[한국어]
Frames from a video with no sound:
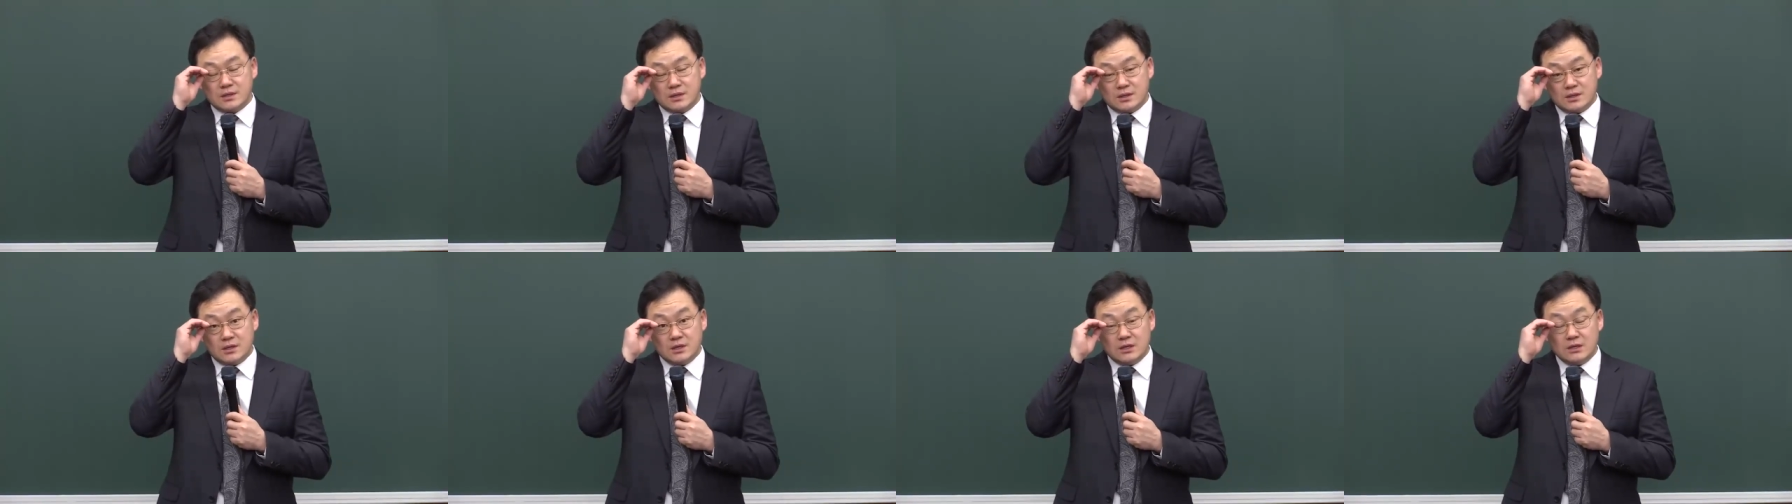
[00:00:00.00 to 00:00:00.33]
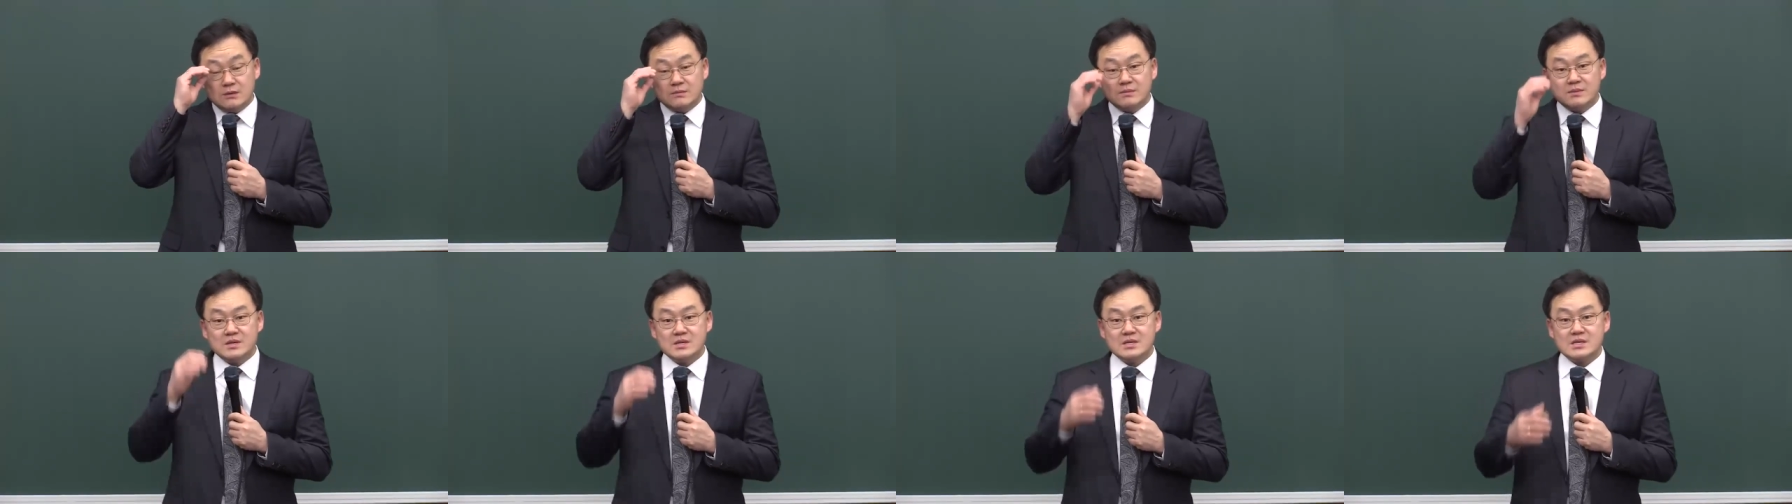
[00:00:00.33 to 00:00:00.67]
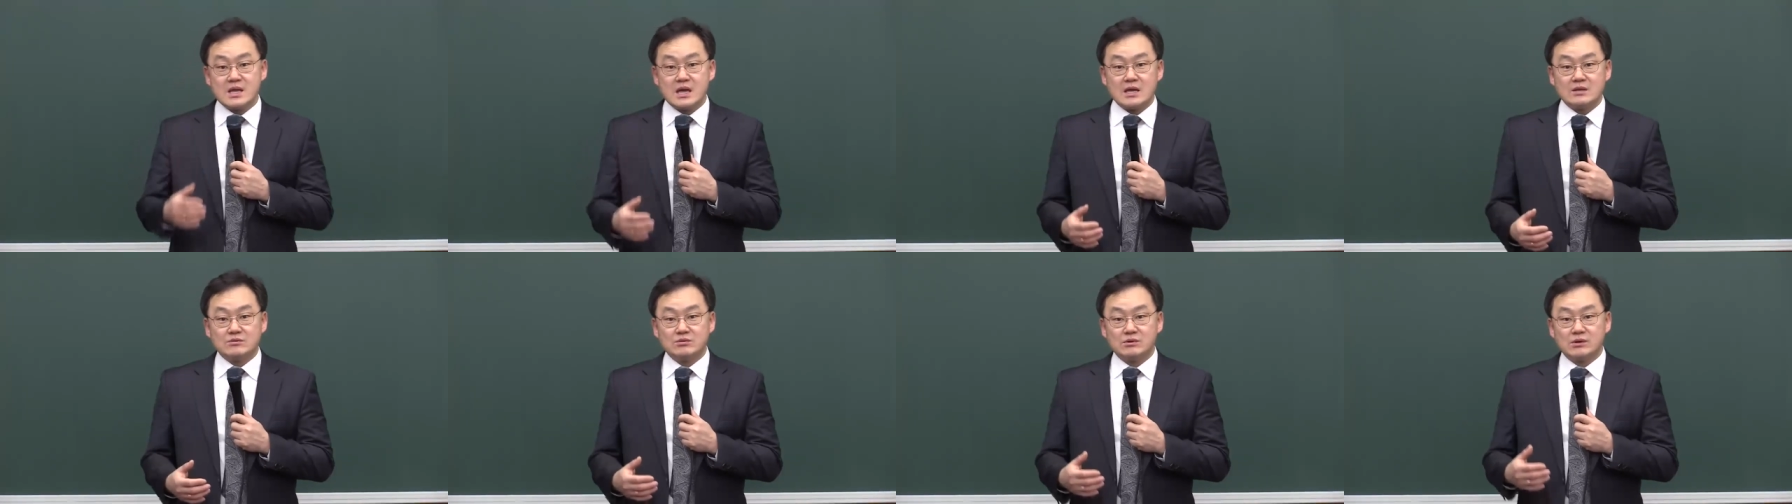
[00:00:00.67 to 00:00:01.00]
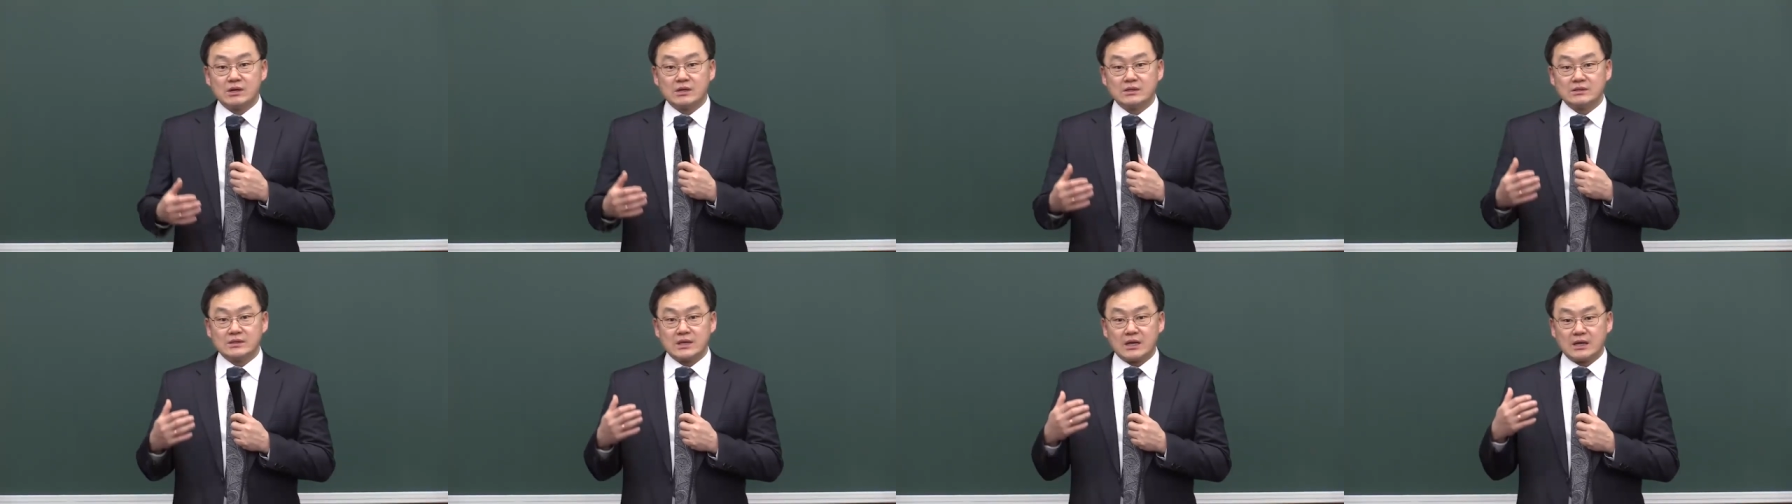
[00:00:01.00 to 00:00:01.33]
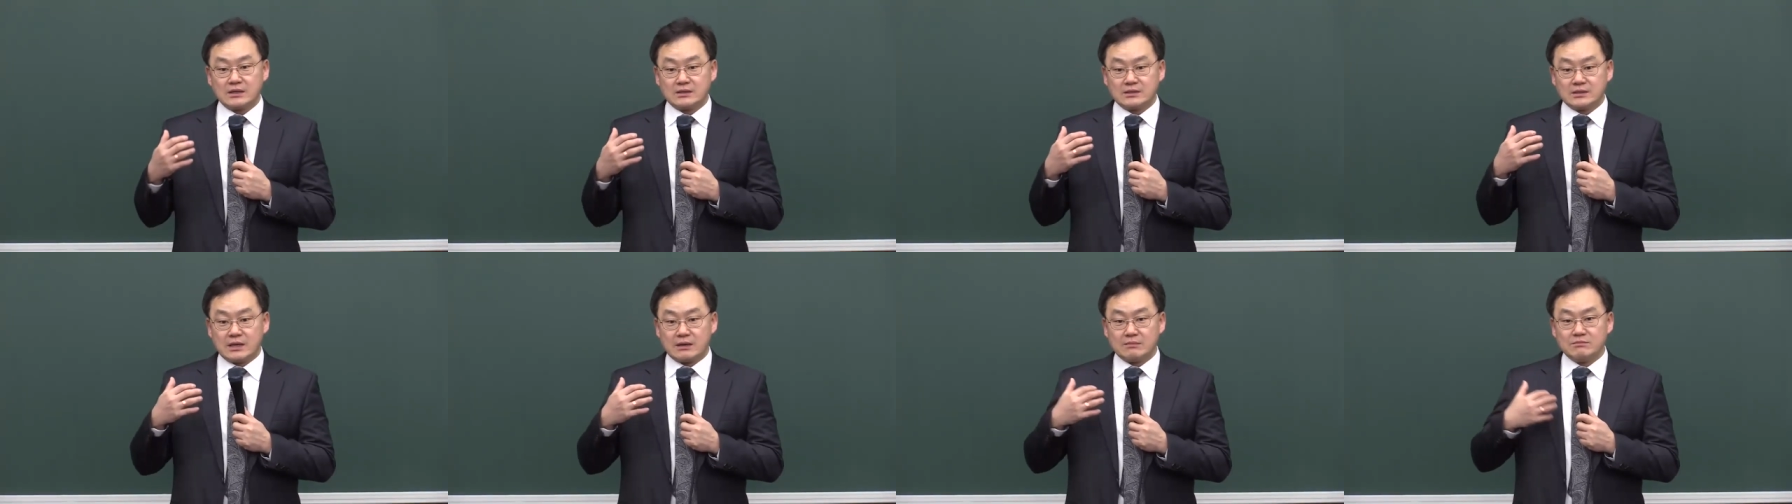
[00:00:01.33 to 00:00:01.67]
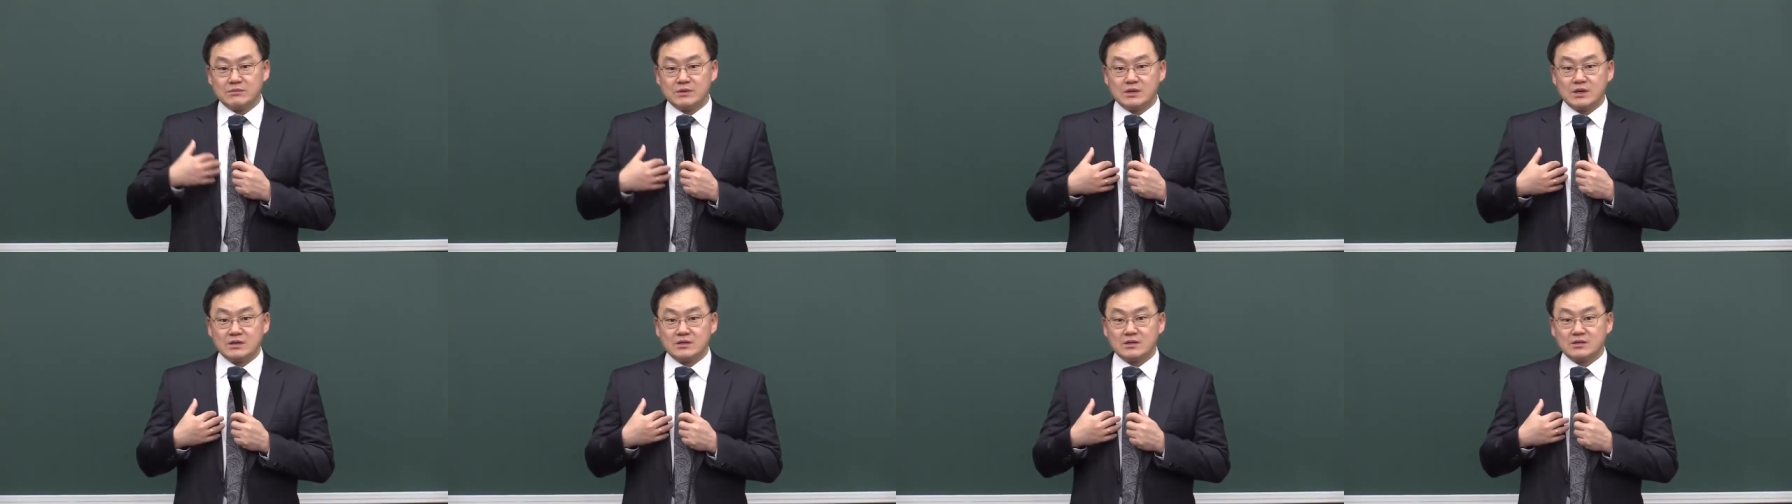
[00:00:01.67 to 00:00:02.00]
이미 내 속에 딱
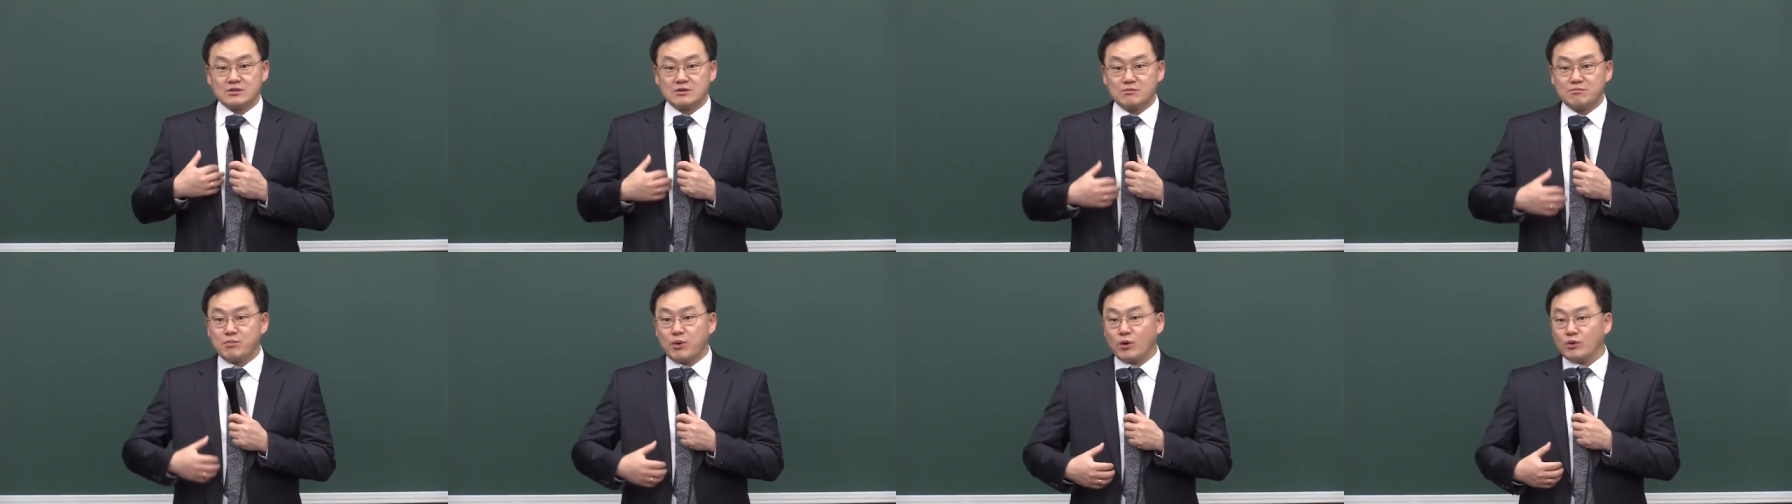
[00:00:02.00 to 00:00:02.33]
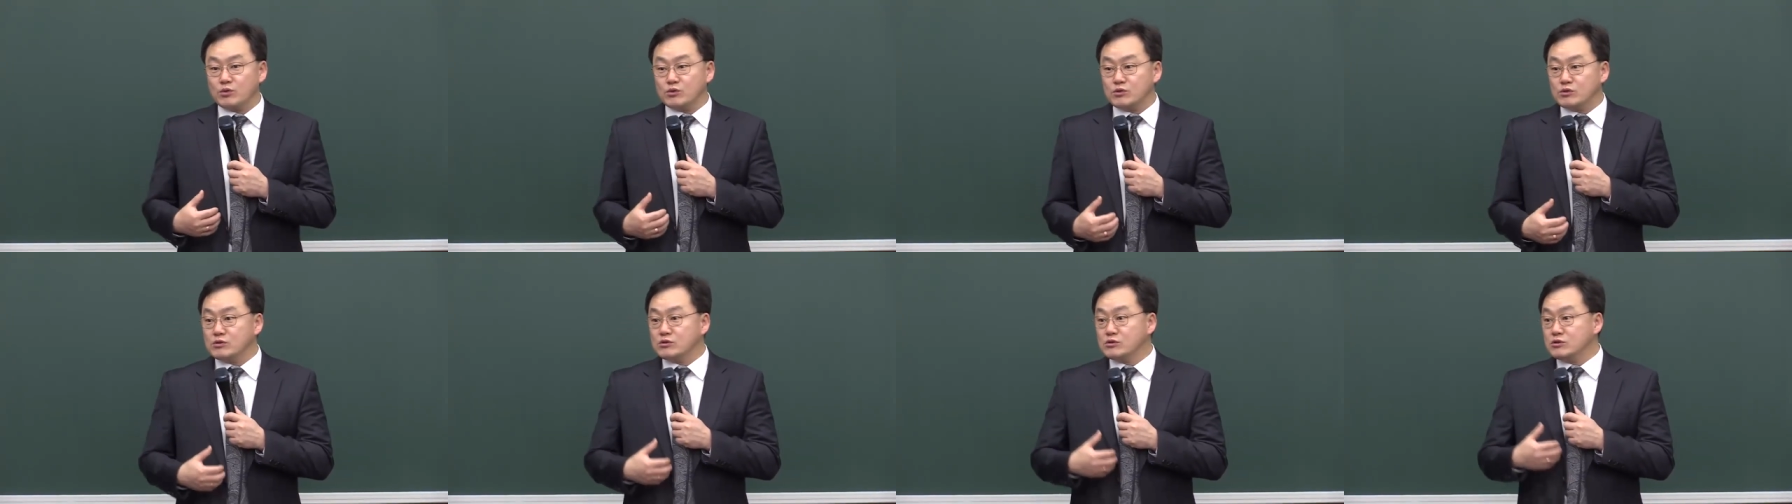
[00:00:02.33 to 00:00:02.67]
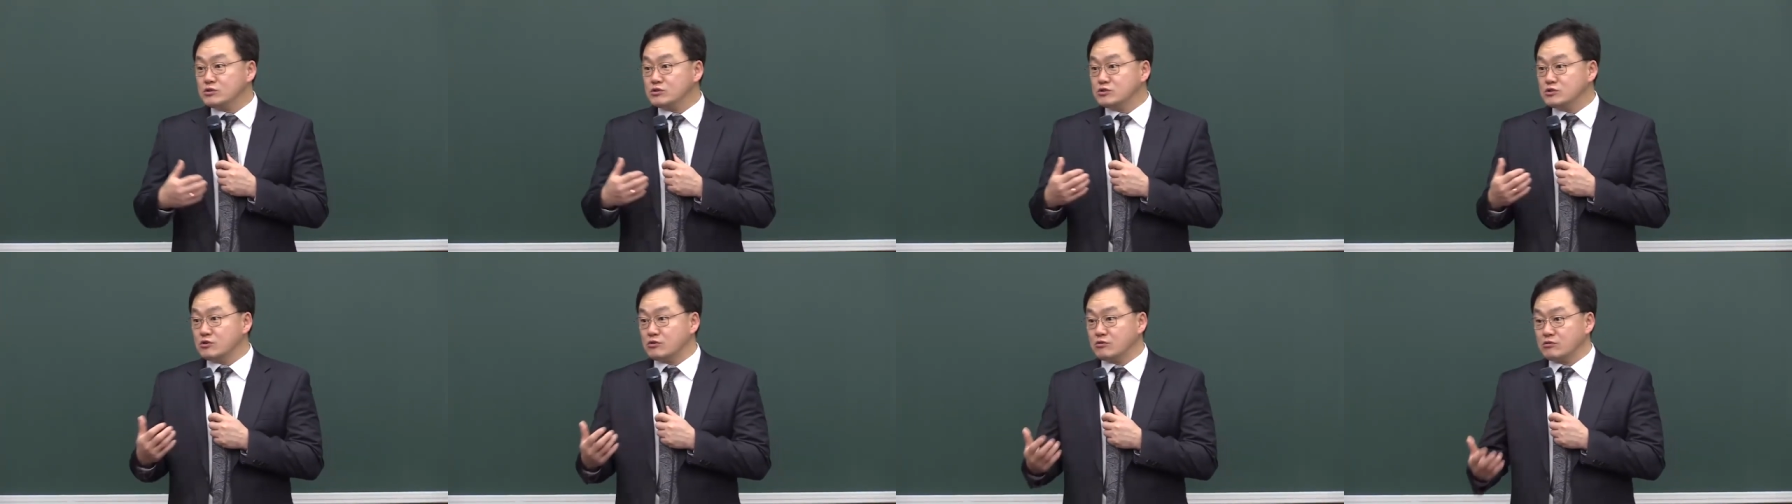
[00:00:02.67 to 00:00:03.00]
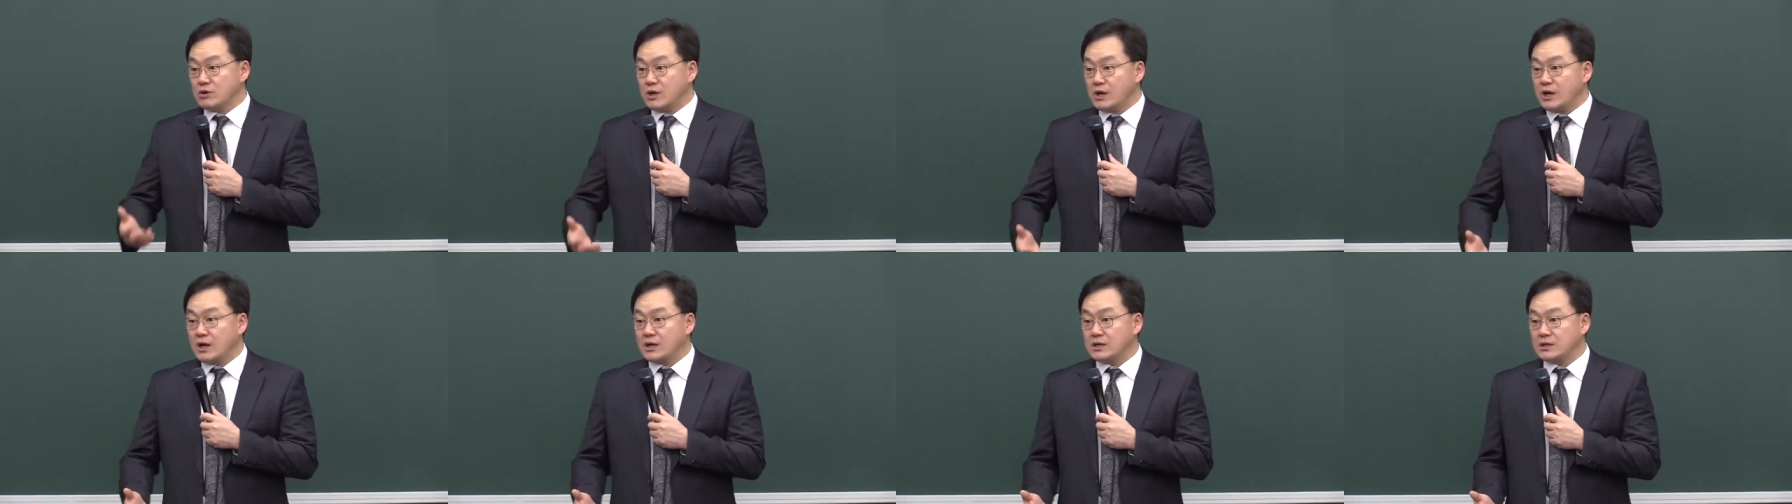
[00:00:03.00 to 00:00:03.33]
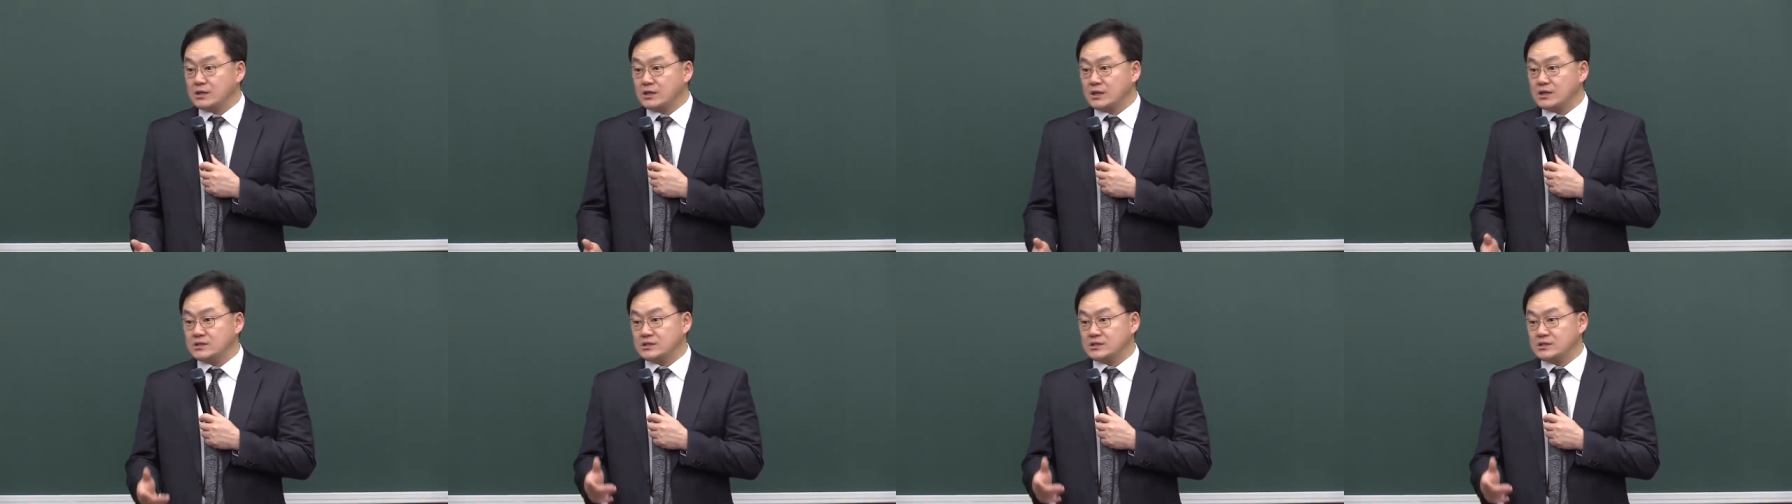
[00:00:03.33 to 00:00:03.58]
담겨 있어서 본능적으로 행하는 게